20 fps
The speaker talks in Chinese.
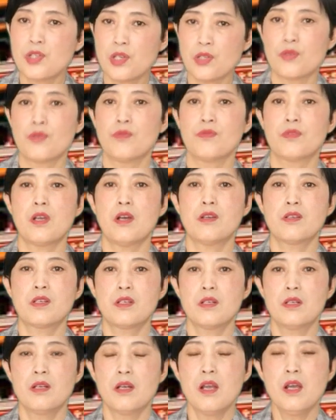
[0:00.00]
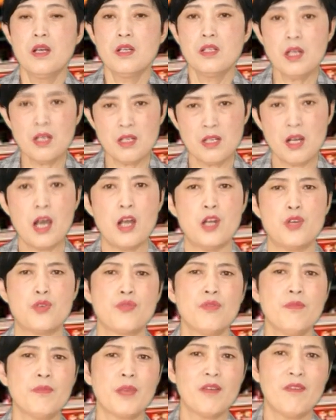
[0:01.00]
症状相失，这是很
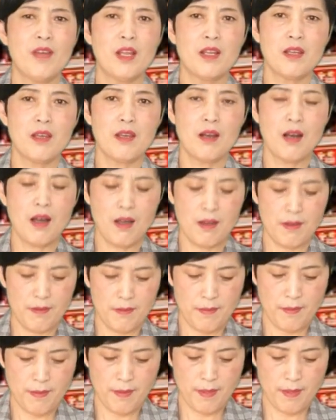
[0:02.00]
说明问题了。